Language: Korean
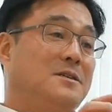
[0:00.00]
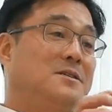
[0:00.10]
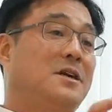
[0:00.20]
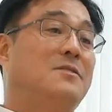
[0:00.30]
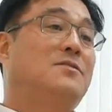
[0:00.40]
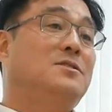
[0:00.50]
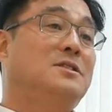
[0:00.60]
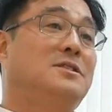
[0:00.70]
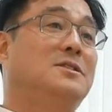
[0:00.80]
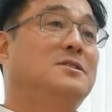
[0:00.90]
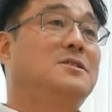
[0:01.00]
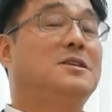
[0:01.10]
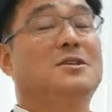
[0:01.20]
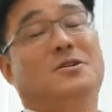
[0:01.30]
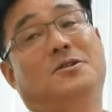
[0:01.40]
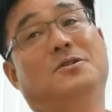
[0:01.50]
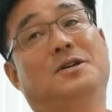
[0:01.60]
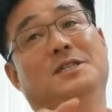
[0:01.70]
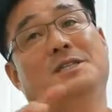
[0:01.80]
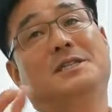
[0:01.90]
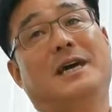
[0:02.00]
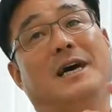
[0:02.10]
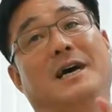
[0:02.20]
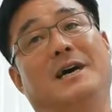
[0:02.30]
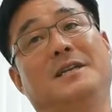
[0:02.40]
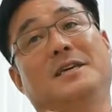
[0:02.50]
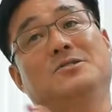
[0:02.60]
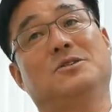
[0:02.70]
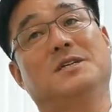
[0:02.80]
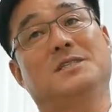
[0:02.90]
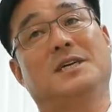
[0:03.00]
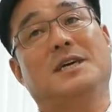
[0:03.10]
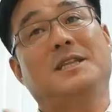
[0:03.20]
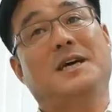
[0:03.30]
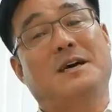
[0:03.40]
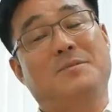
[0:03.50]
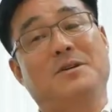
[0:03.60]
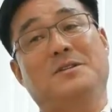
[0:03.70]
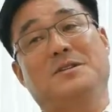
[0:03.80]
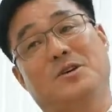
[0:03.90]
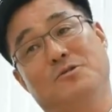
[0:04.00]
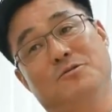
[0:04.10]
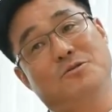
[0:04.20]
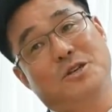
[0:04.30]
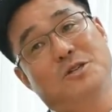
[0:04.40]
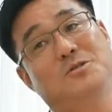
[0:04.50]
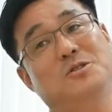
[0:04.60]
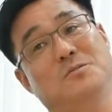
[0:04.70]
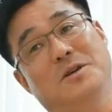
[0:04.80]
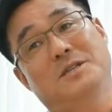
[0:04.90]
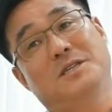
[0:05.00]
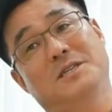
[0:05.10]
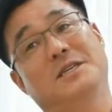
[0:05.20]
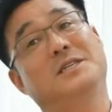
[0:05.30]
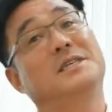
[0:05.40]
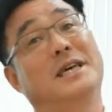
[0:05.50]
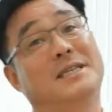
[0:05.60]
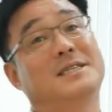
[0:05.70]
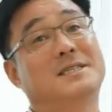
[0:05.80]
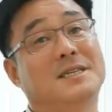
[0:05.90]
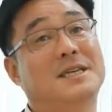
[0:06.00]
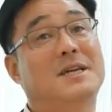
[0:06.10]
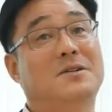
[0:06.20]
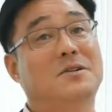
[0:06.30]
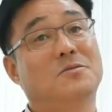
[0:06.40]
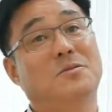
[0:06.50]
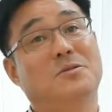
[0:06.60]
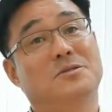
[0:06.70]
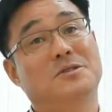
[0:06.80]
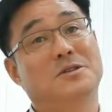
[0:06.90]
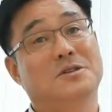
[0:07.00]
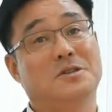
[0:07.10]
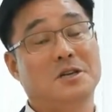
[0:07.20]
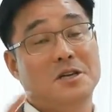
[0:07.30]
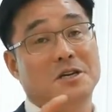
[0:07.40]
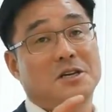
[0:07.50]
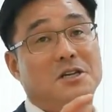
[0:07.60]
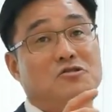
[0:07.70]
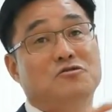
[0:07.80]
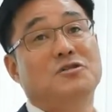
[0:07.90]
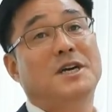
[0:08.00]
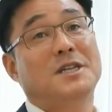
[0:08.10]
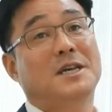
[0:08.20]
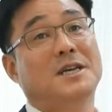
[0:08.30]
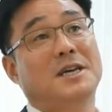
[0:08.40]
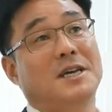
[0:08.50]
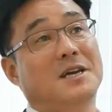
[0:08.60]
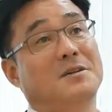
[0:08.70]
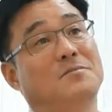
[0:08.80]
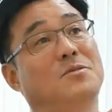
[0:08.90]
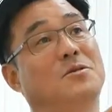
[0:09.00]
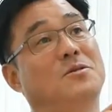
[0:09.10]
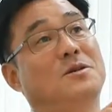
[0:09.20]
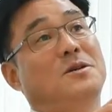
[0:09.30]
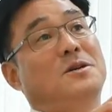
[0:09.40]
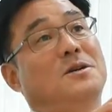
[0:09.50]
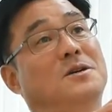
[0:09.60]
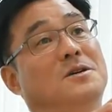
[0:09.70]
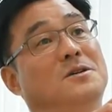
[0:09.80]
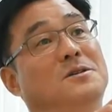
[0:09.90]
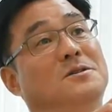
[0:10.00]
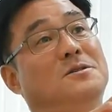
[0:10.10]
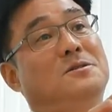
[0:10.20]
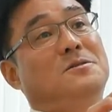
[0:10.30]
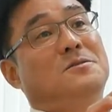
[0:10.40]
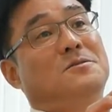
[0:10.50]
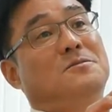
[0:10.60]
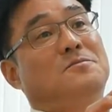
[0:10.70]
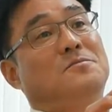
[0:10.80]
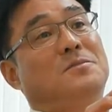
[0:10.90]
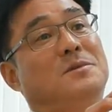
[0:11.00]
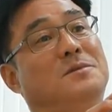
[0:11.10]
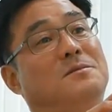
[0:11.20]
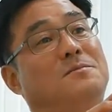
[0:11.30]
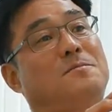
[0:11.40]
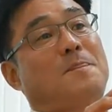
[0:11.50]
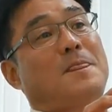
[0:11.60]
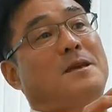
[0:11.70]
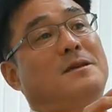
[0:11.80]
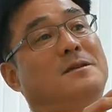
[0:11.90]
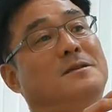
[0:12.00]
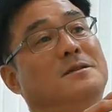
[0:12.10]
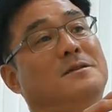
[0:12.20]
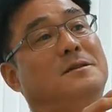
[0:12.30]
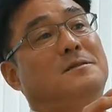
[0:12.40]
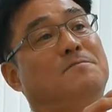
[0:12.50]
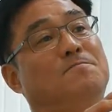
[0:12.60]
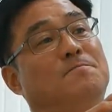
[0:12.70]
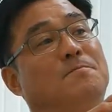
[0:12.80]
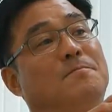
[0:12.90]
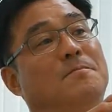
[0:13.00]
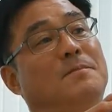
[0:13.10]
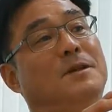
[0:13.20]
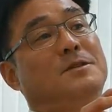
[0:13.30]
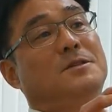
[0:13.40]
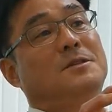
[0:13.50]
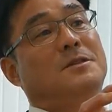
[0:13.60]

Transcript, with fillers: 그 드라이브 어시스턴스의 여러 가지를 다 나중에 이제 해나가면 결국은 최종점에 가서는 그게 이제 에이다스가 될 거라고 보거든요. 그래서 이 중간 단계에 뭐 그, 그, 예를